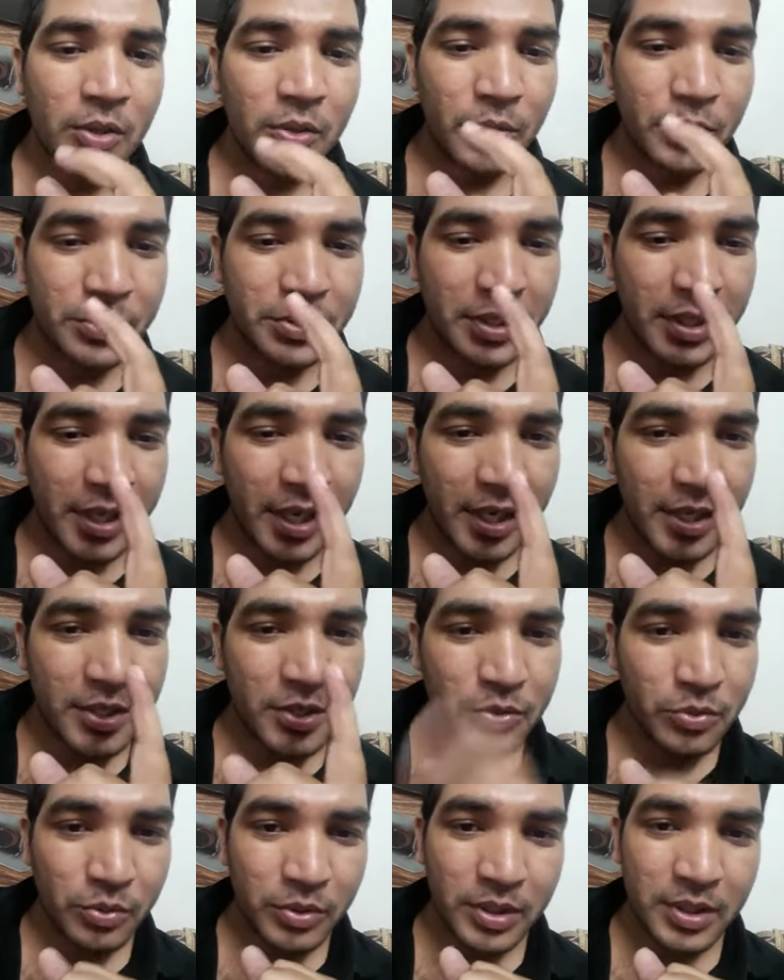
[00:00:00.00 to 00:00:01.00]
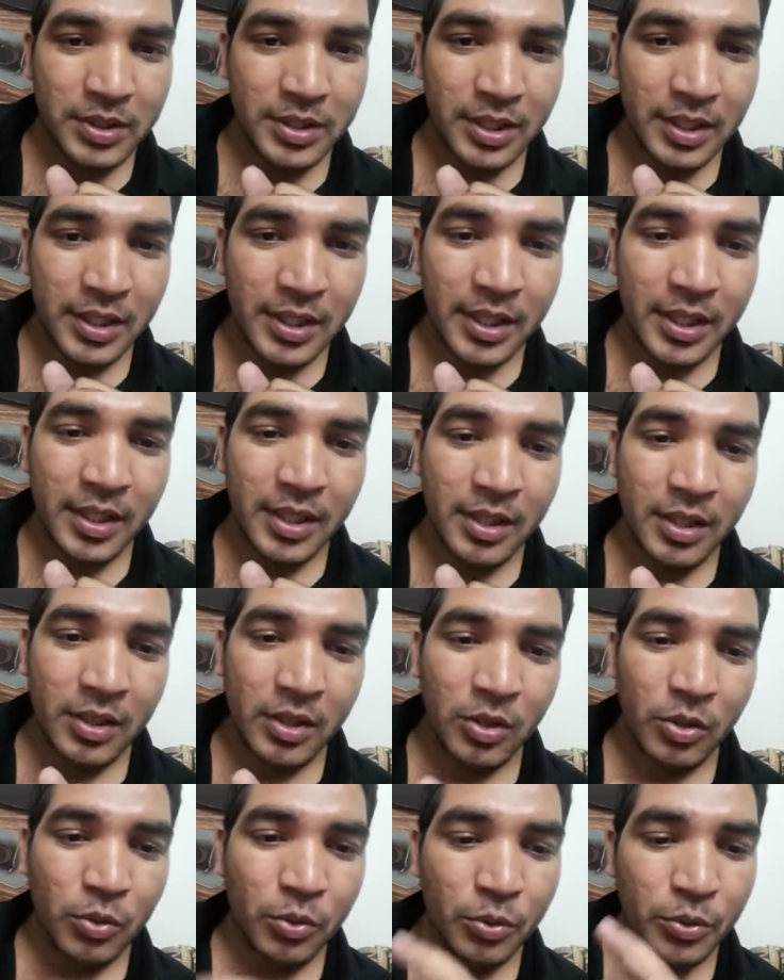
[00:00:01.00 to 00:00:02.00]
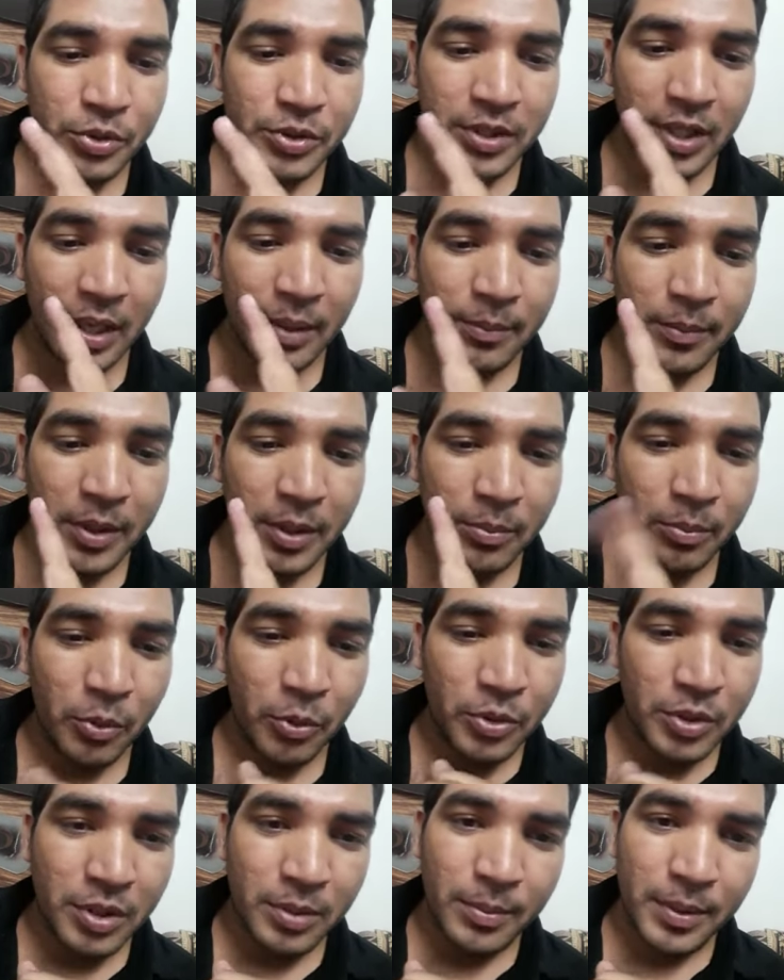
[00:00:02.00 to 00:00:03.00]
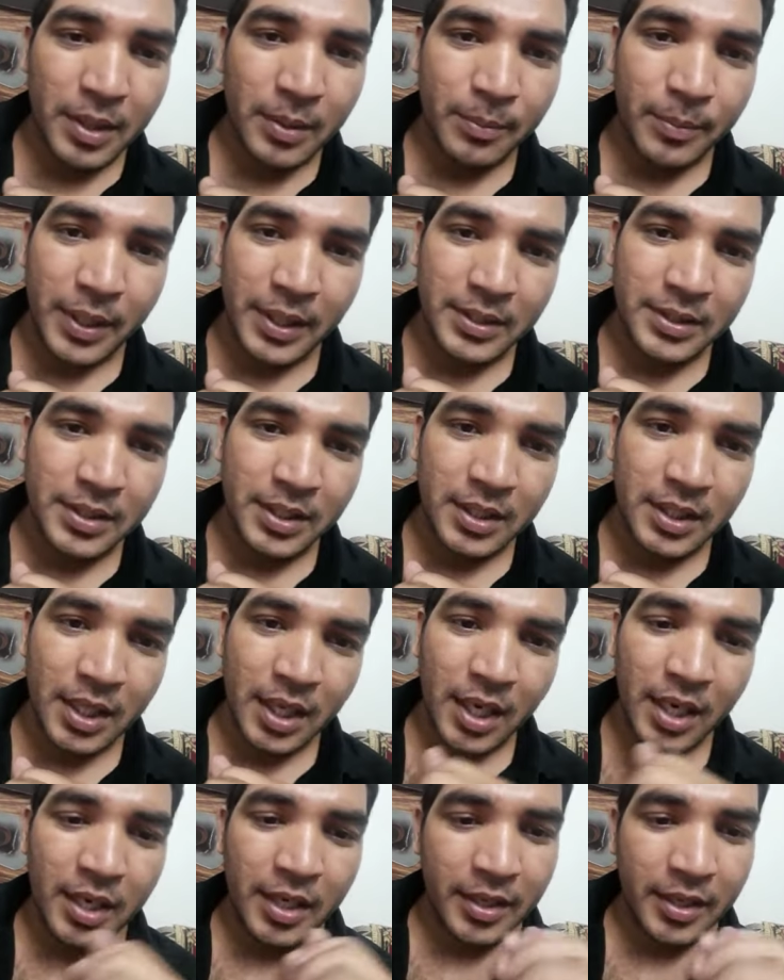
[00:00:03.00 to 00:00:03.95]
उसी कहानी सुननी चाहिए उस टाइम का बहुत ही बड़ा बादशाह था